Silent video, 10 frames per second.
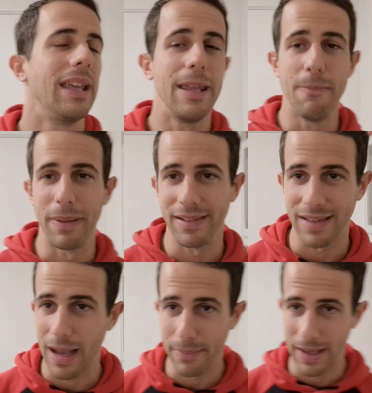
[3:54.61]

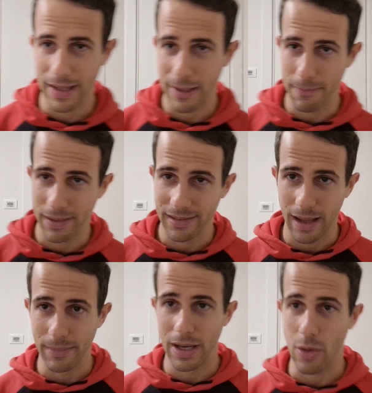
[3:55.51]
impensabile,
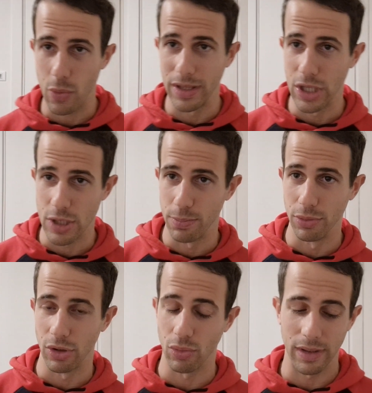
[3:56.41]
impensabile, 15
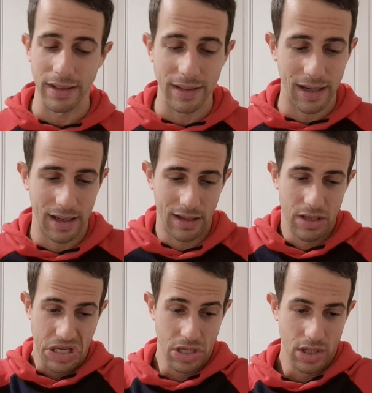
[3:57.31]
punti sull'Inter è,
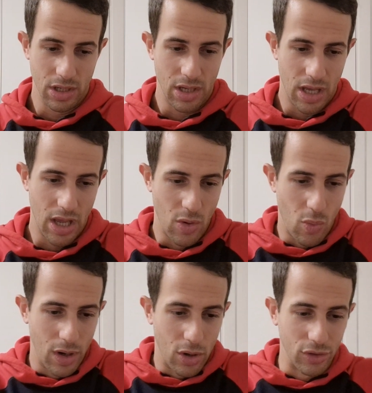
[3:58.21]
è un
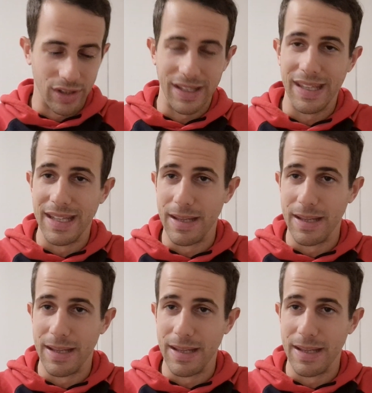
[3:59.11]
qualcosa di